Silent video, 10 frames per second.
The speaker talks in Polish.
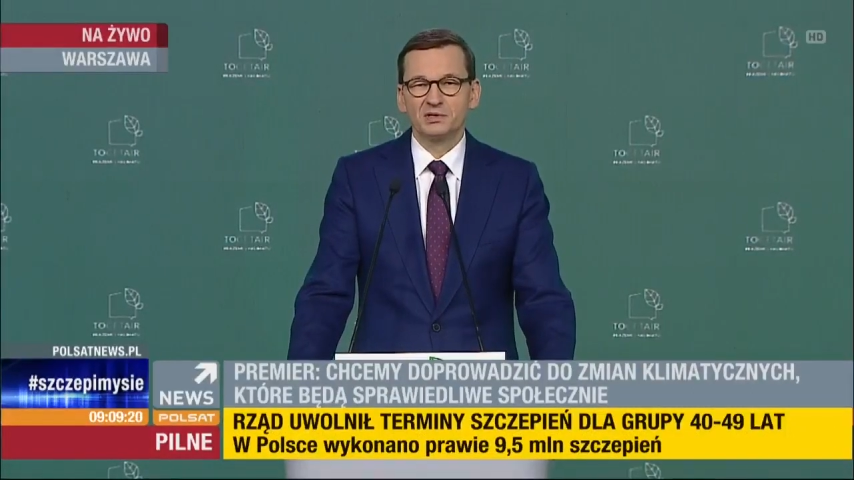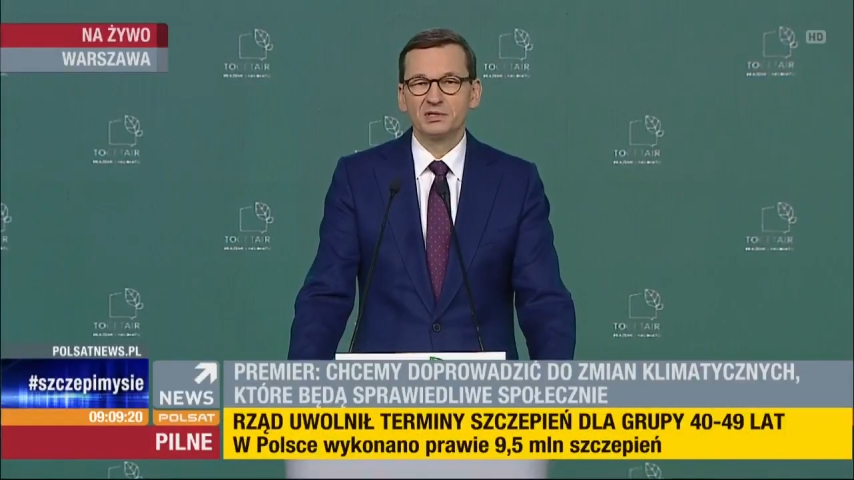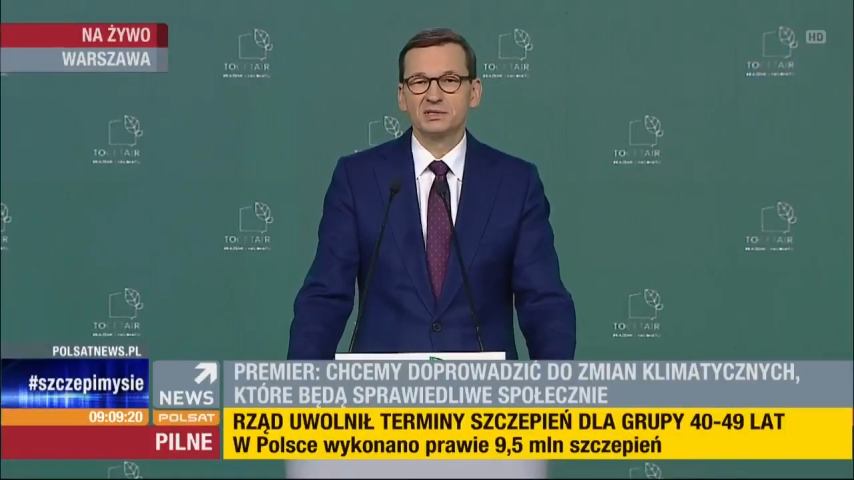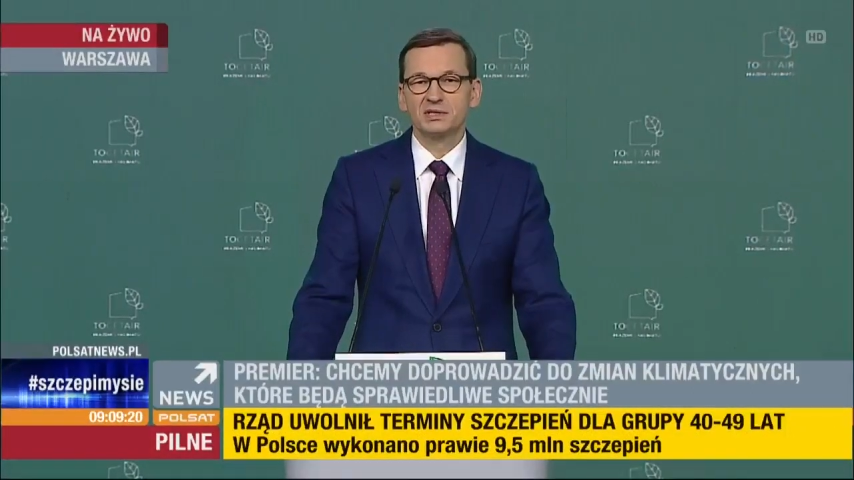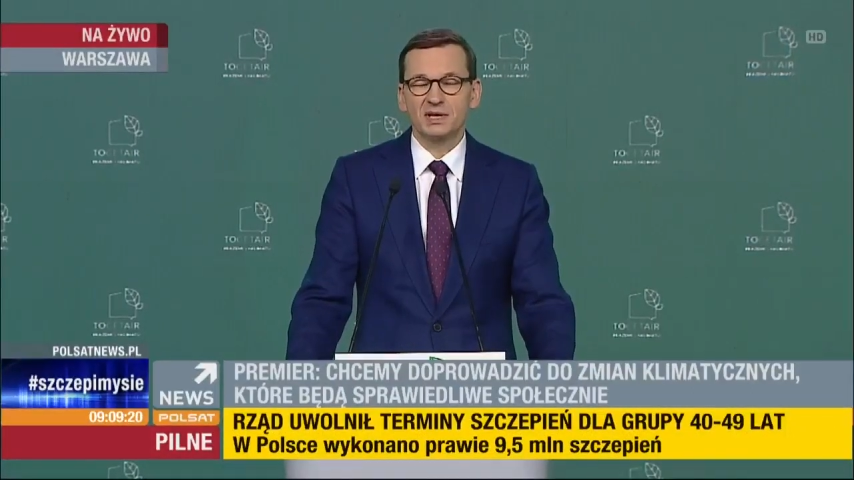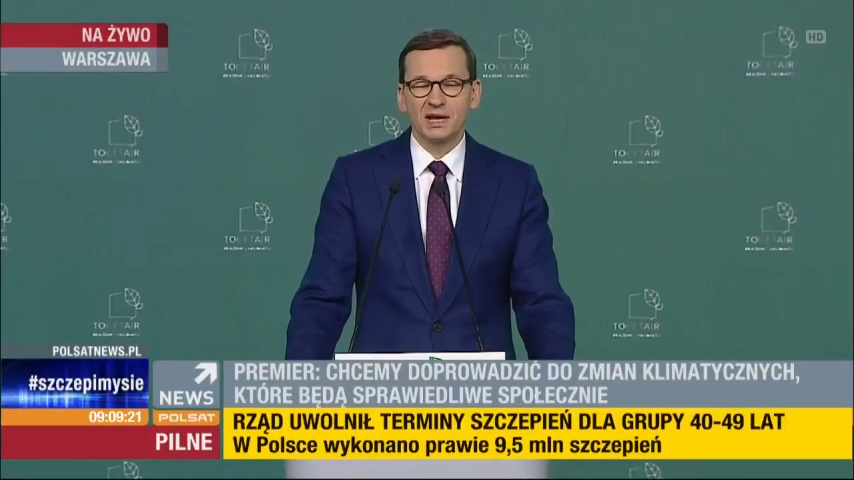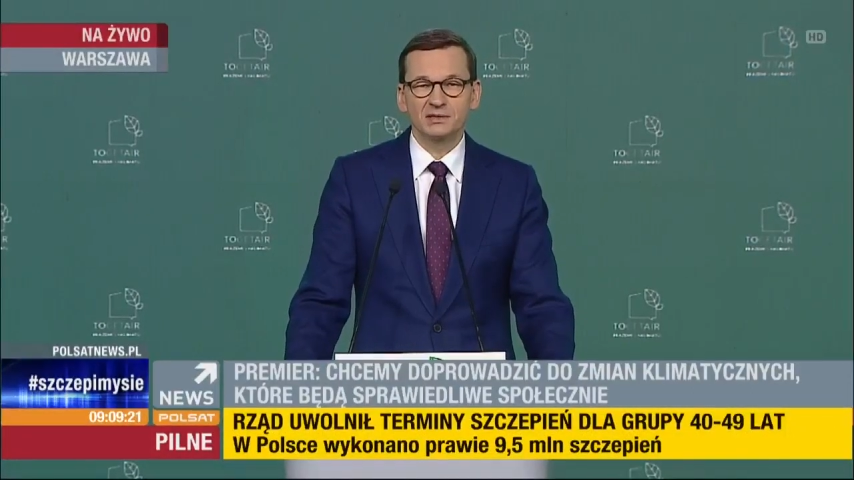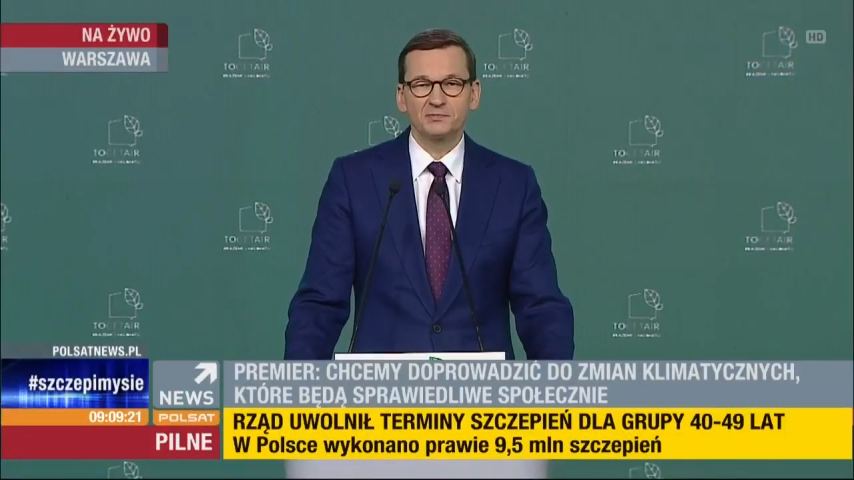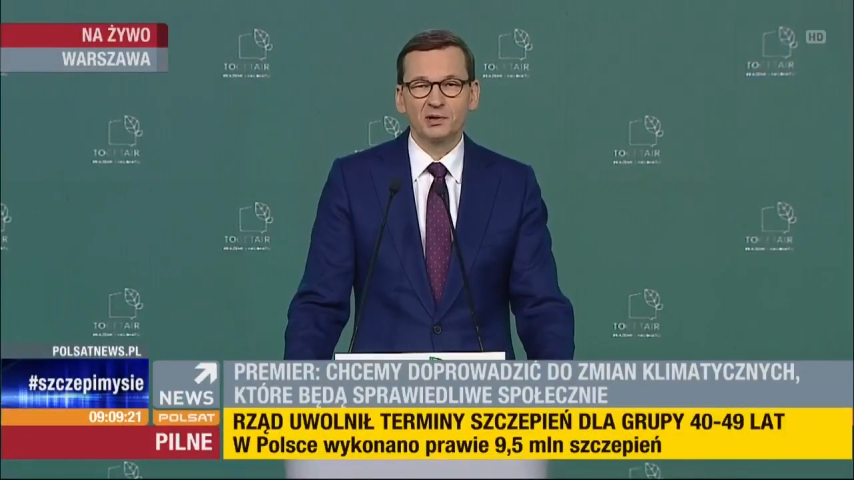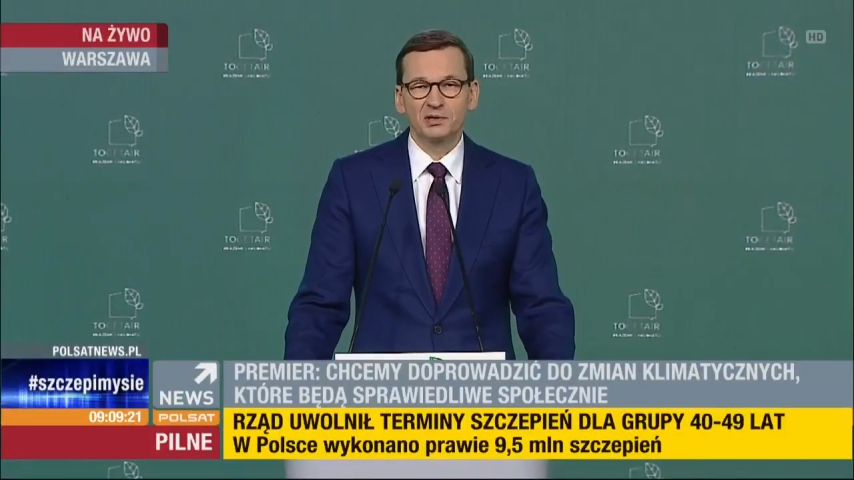czysty
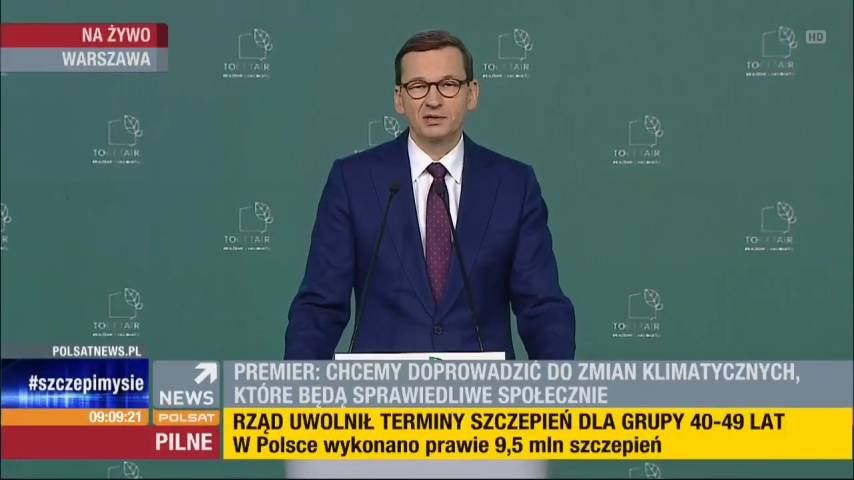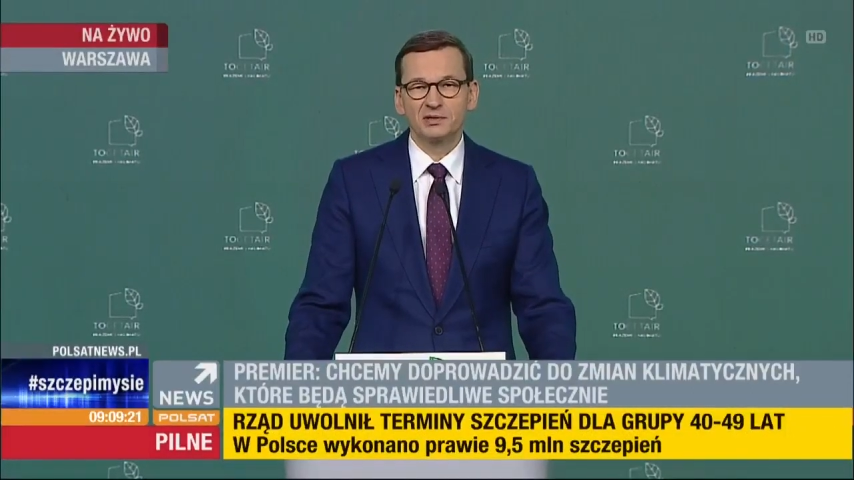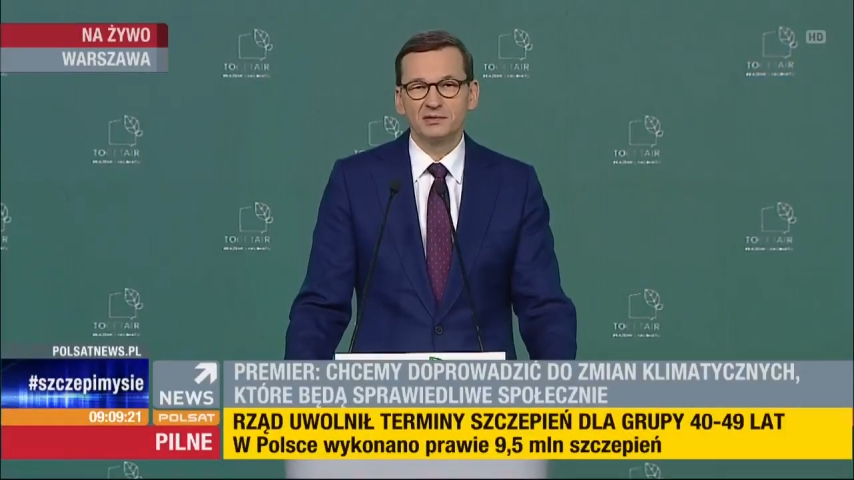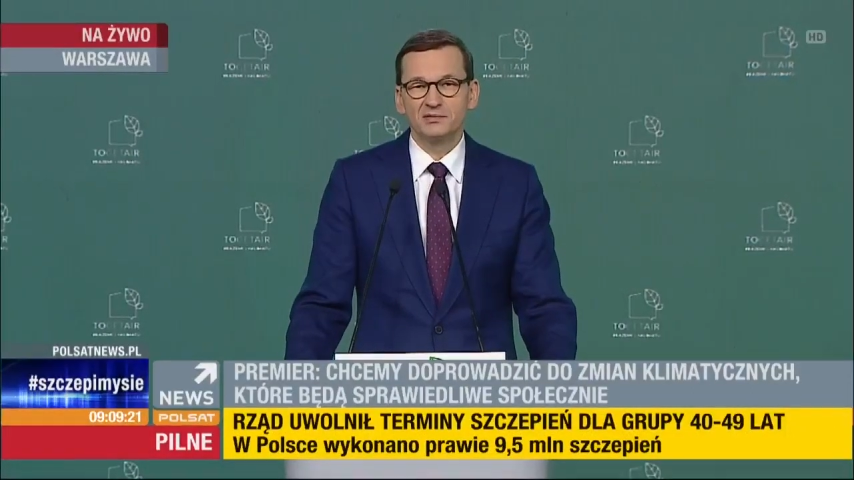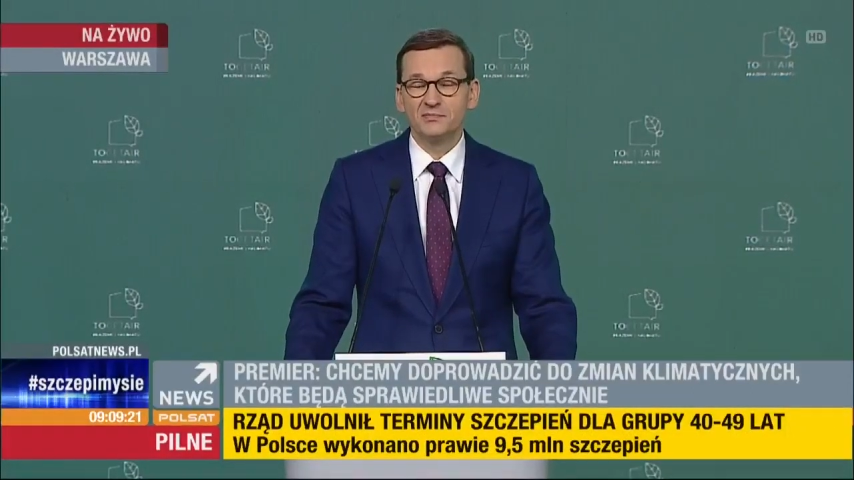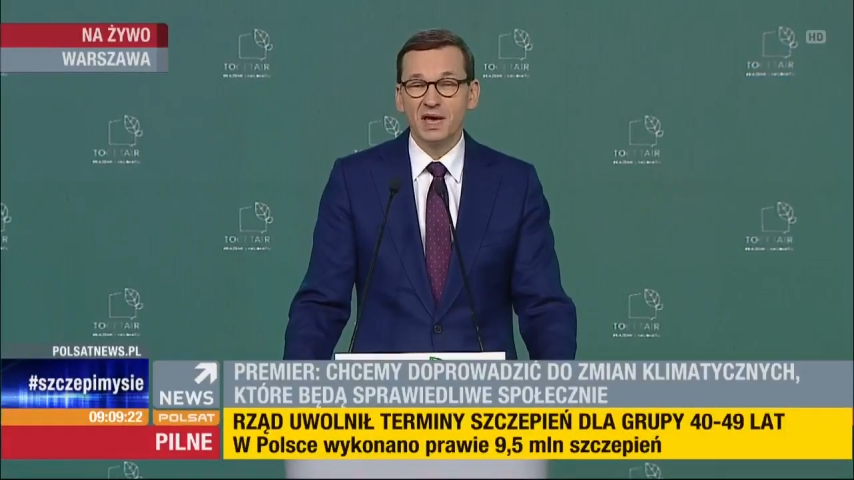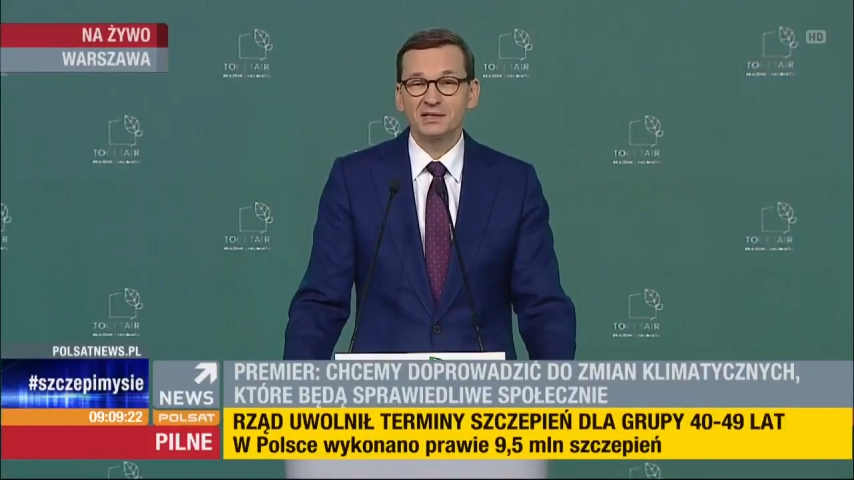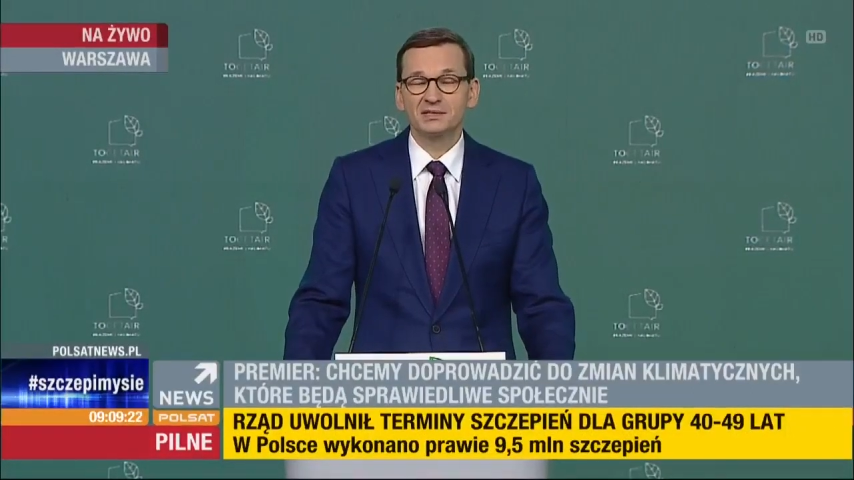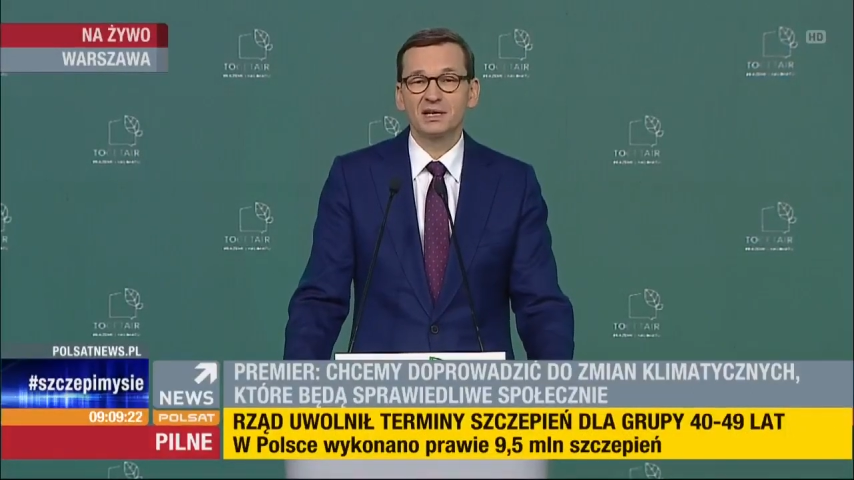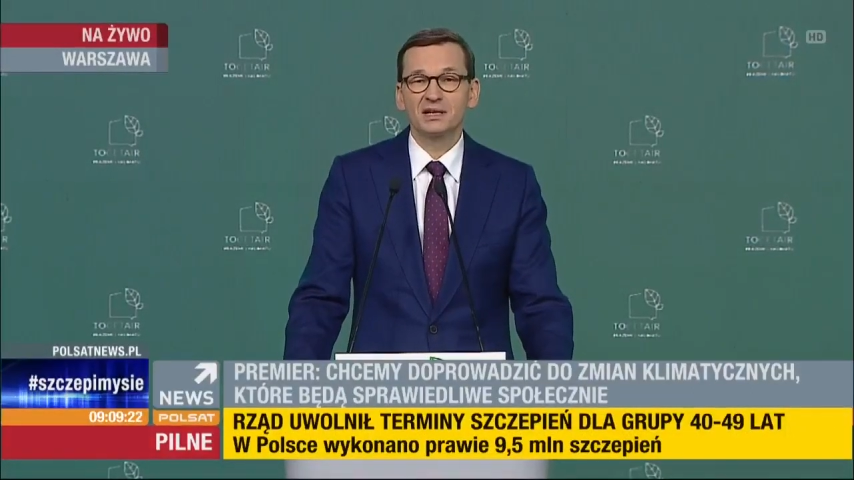transport w
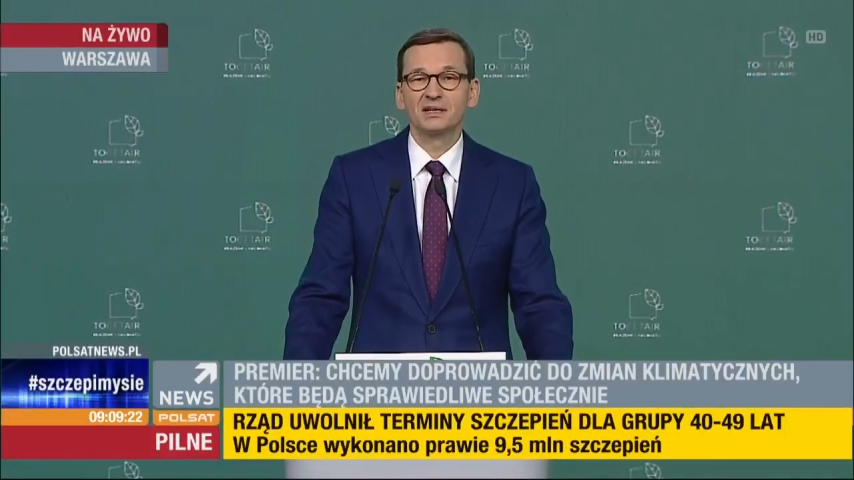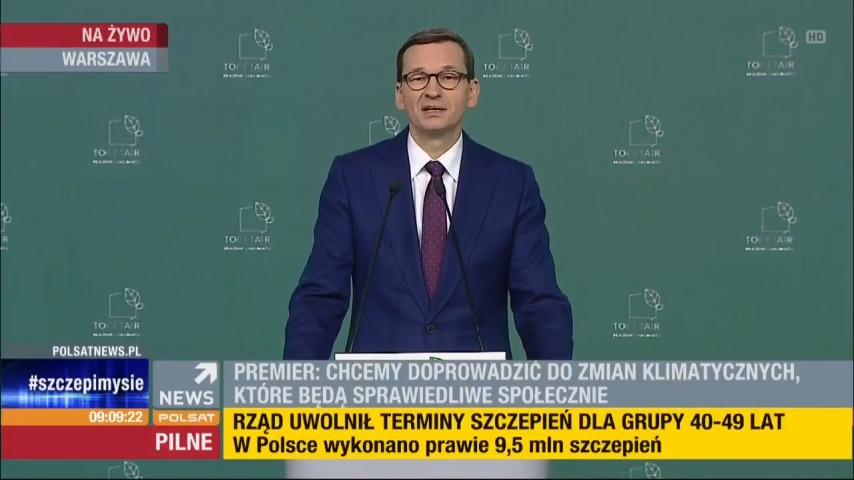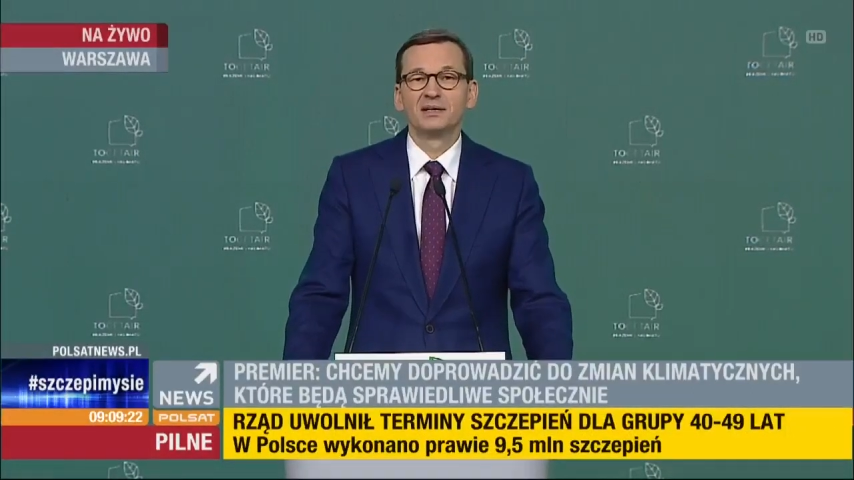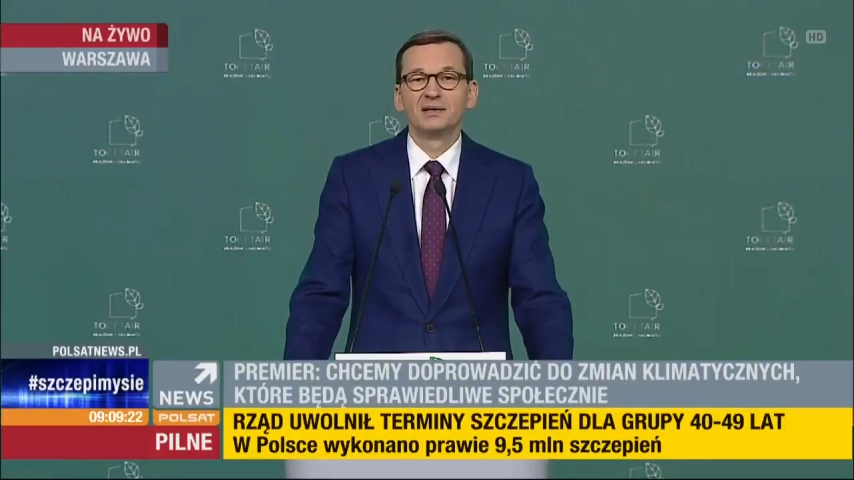miastach,